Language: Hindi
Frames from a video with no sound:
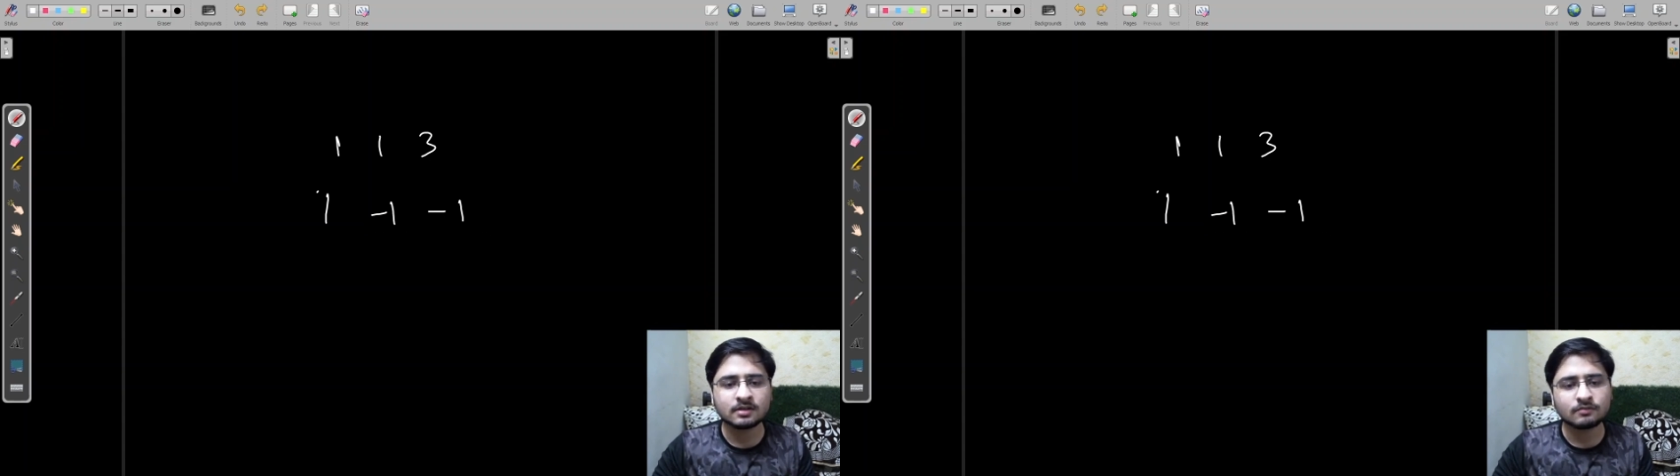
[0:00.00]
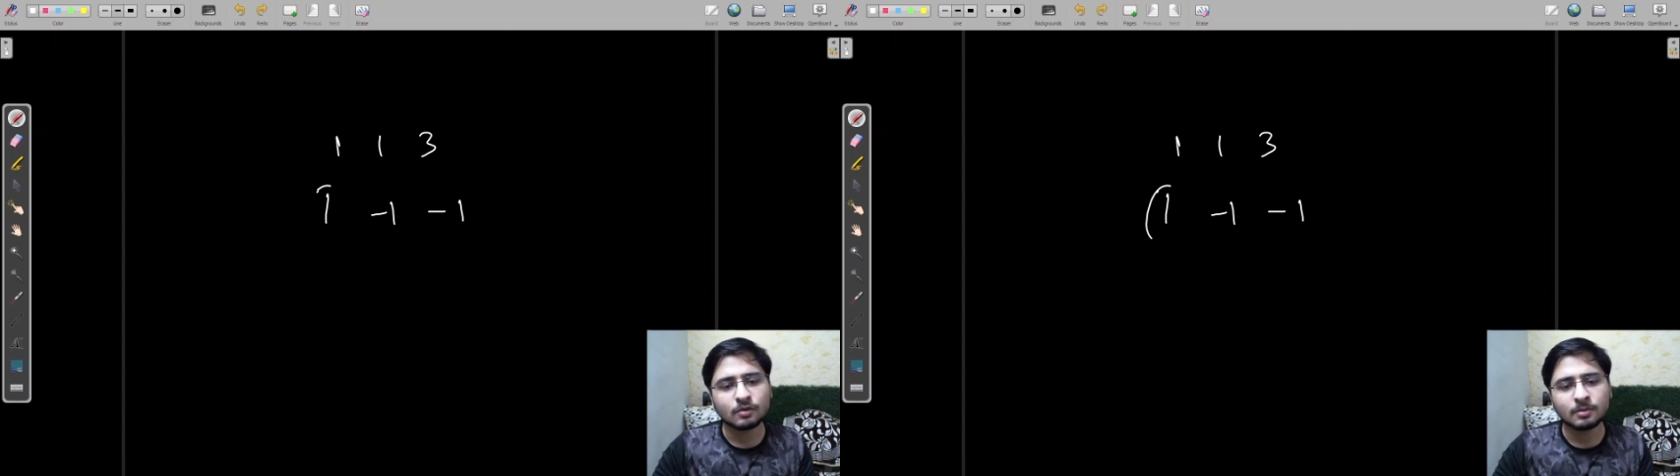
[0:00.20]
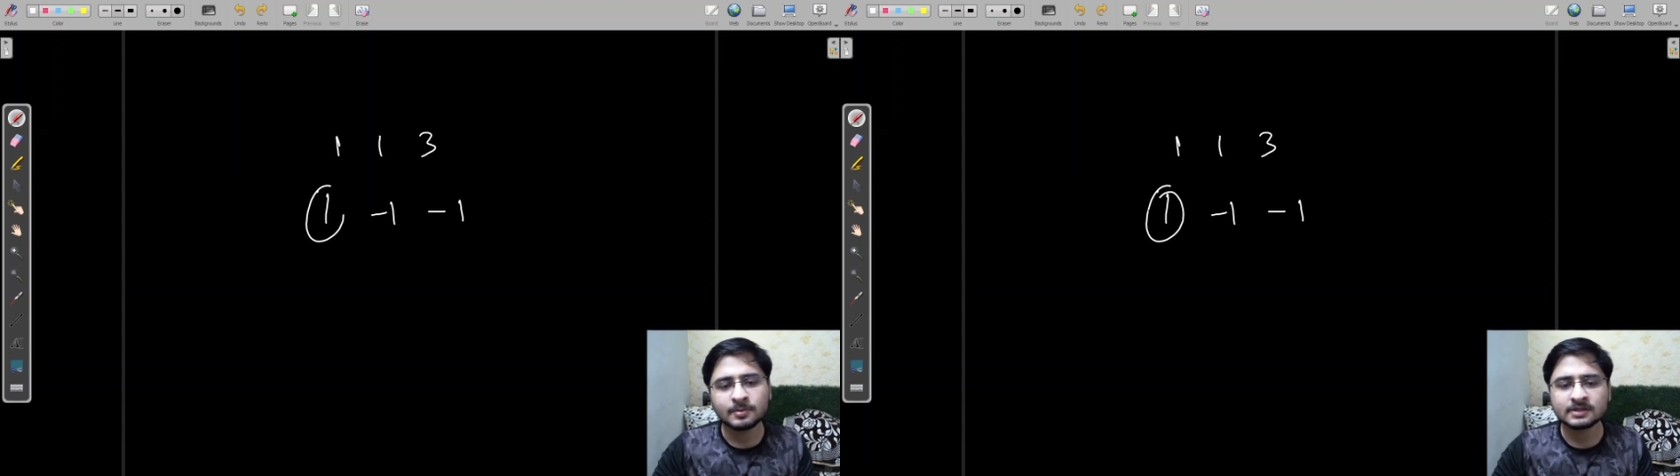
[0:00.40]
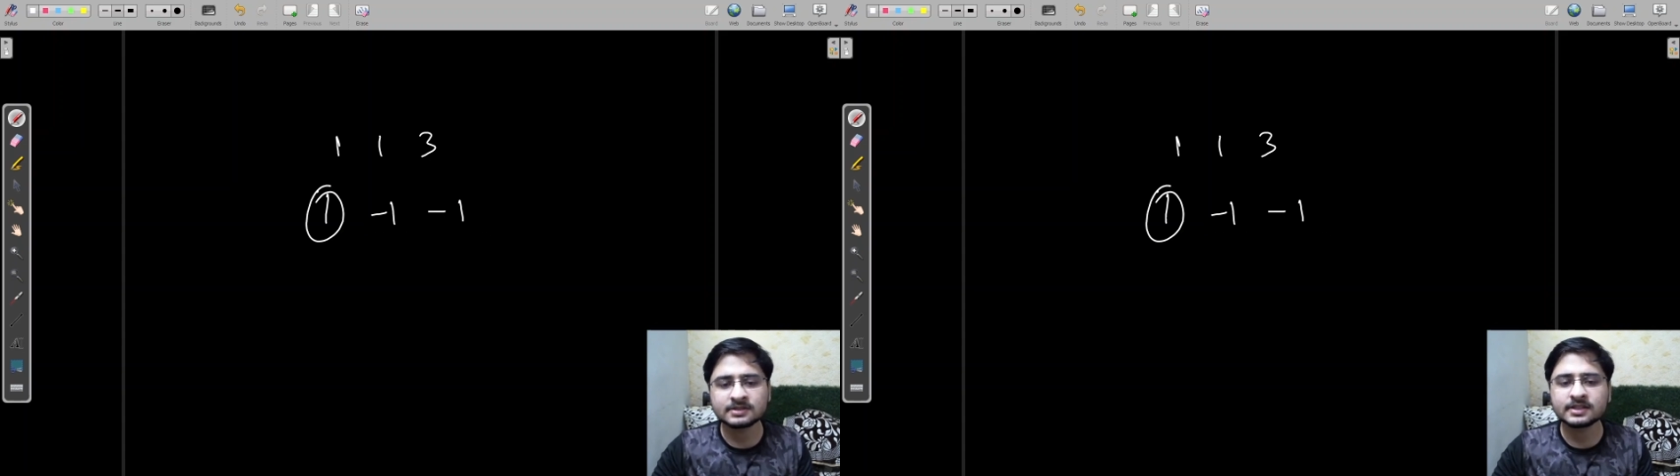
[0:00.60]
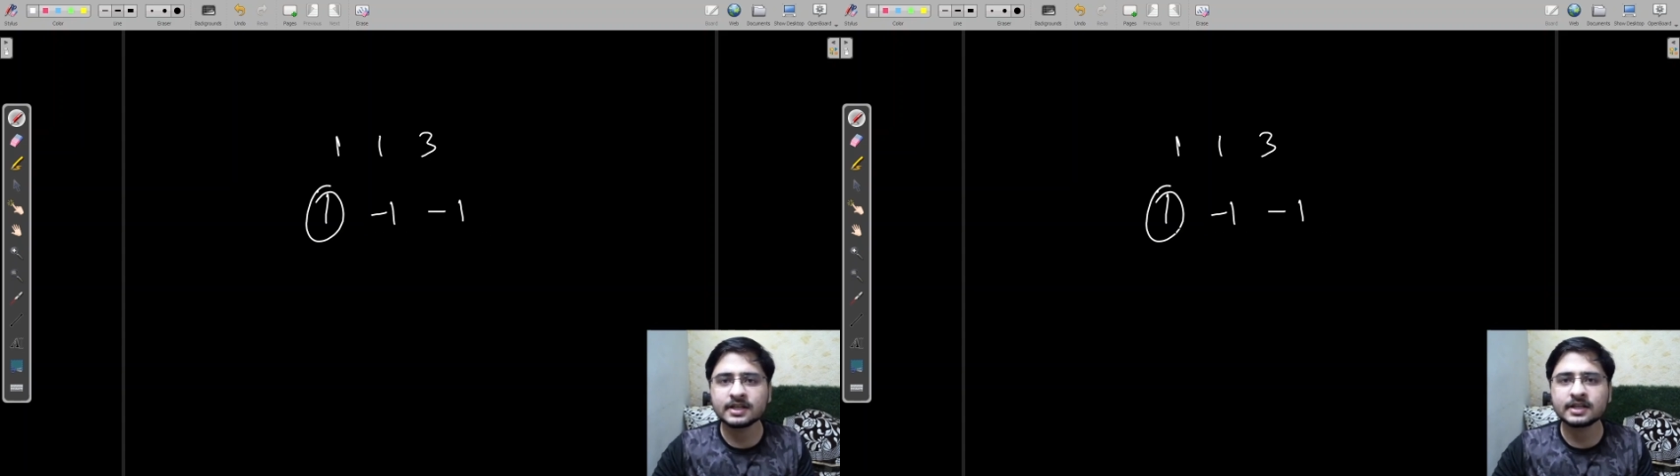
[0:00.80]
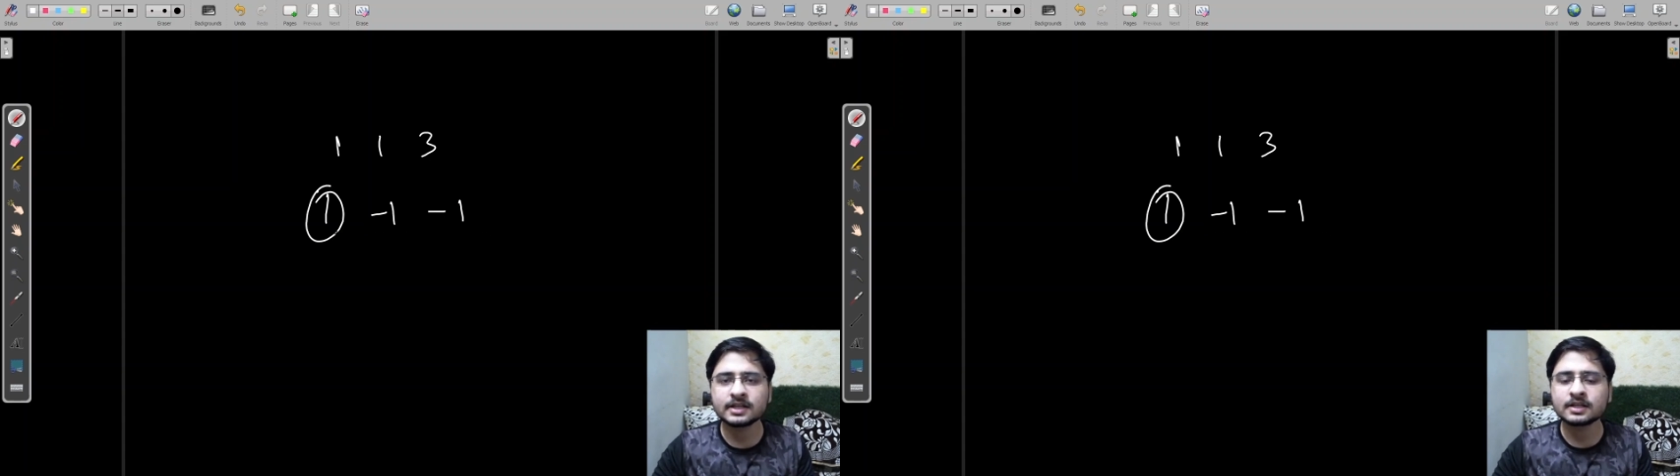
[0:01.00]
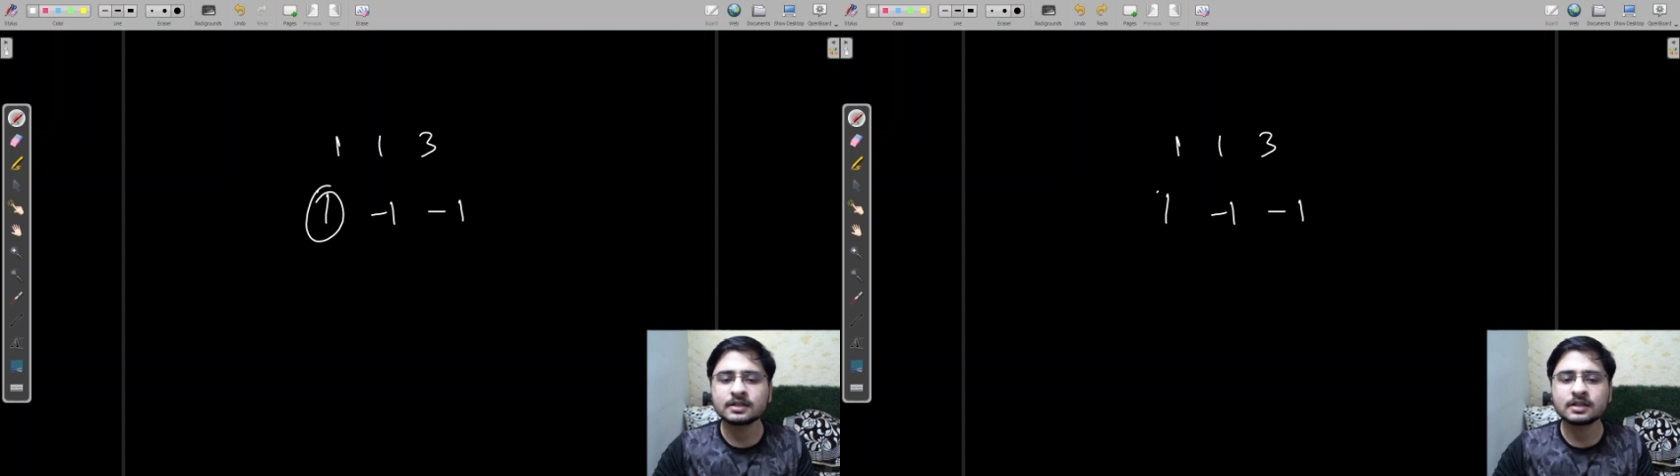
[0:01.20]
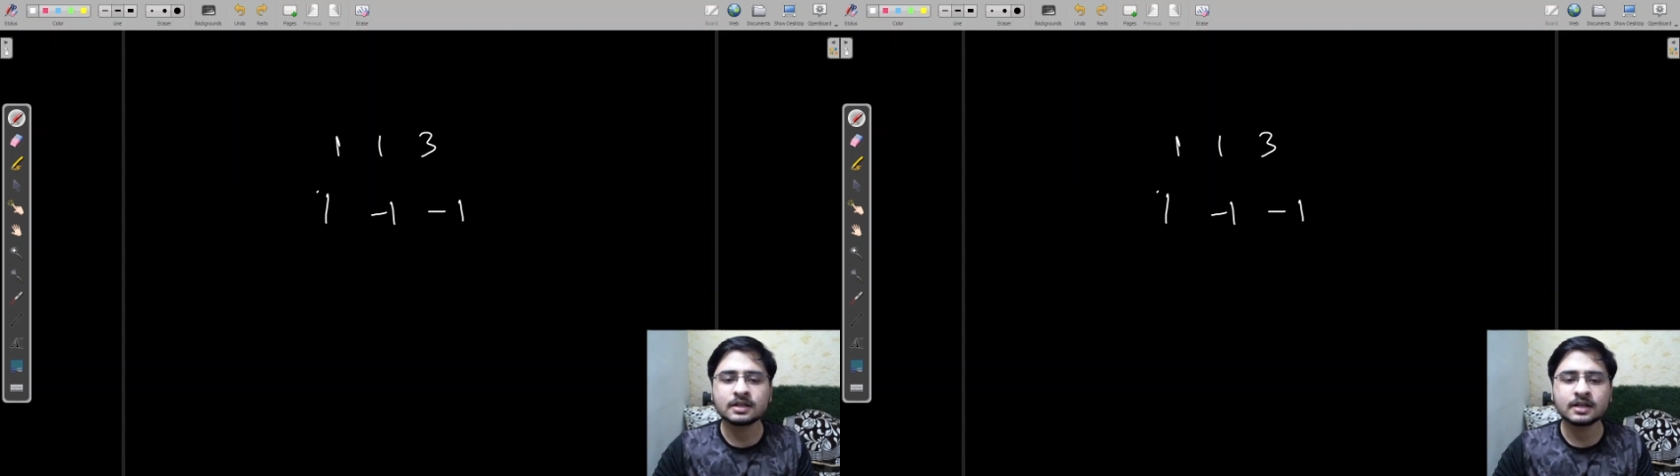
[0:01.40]
वो भी प्रेजेंट है एरे के
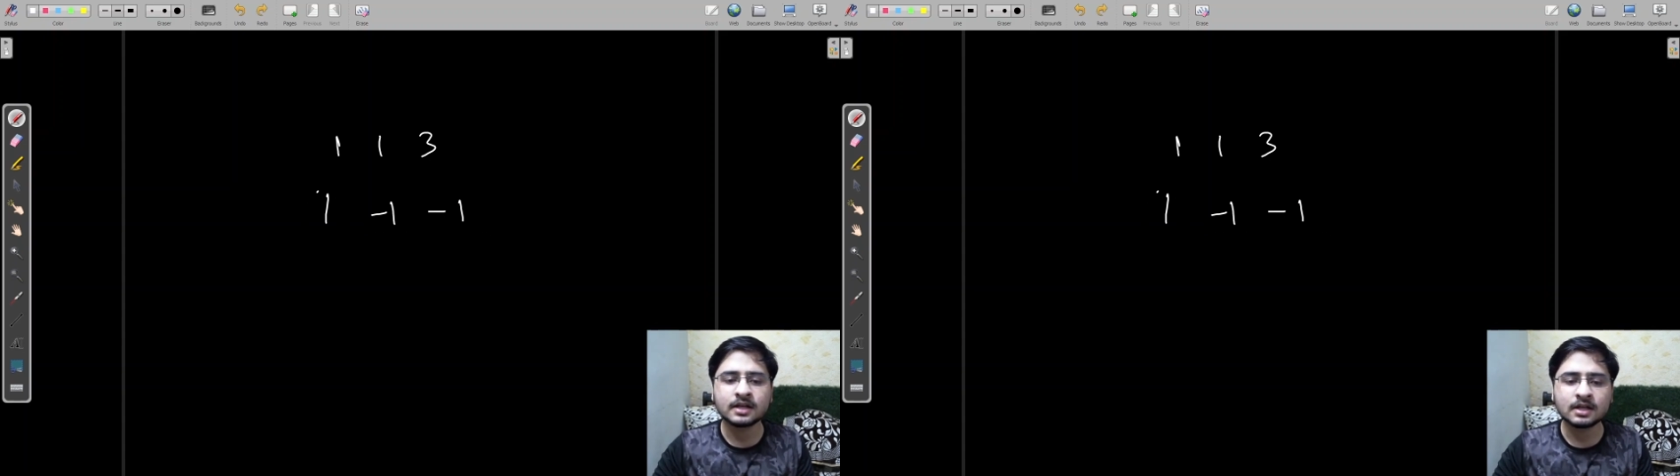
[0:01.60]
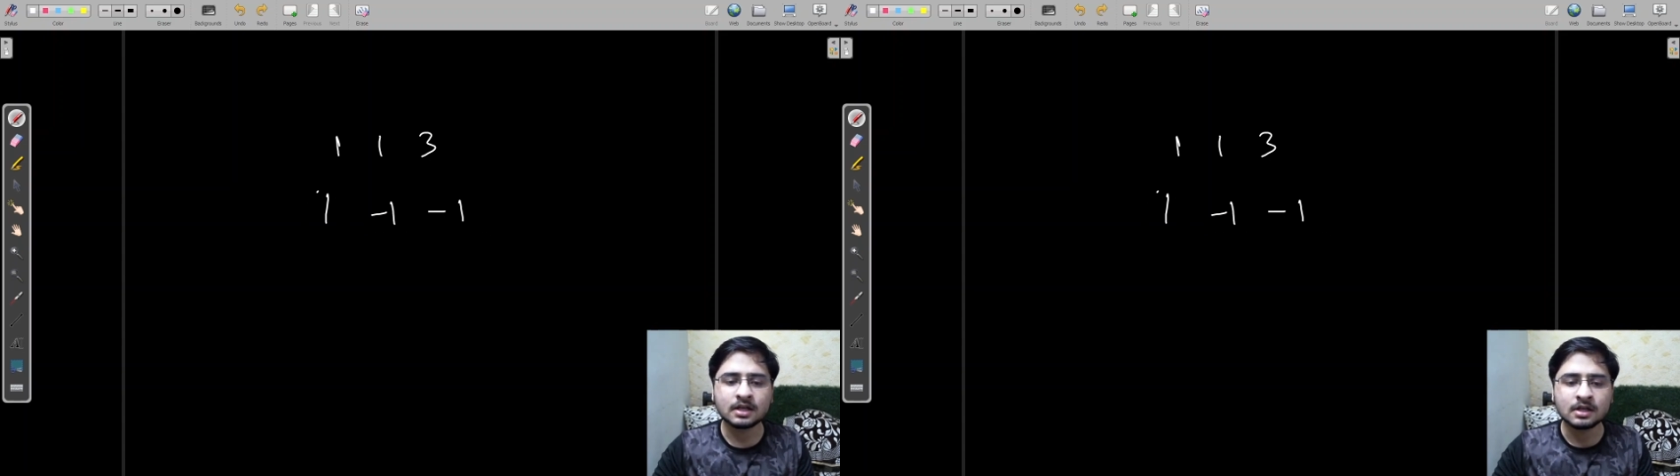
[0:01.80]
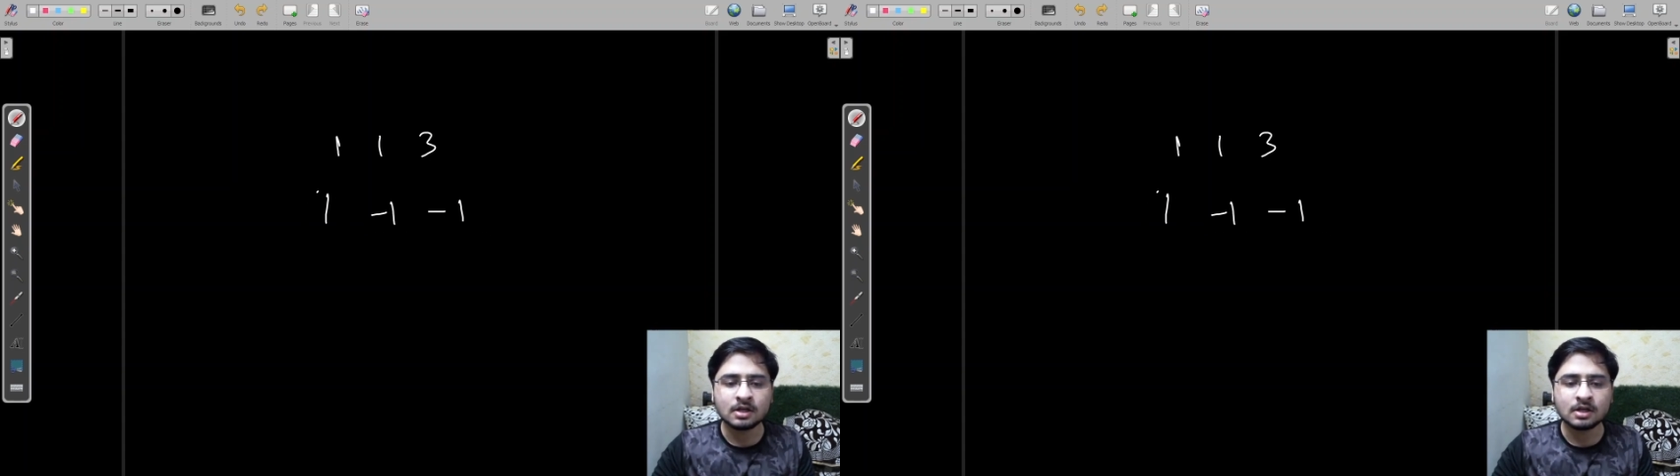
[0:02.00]
अंदर है ना